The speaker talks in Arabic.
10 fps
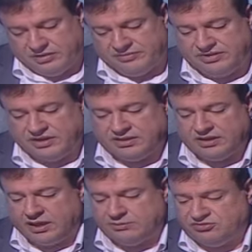في عندنا
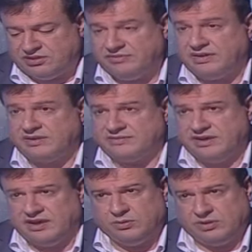اهم شيء الفارق
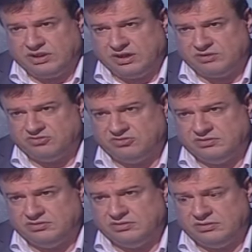الداخلي والخارجي
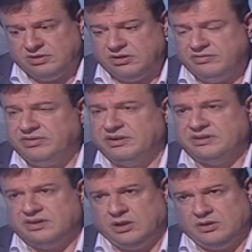نعم في عندنا
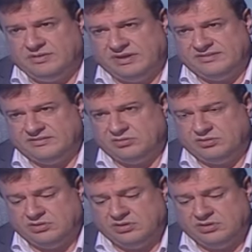التخلف عن السوق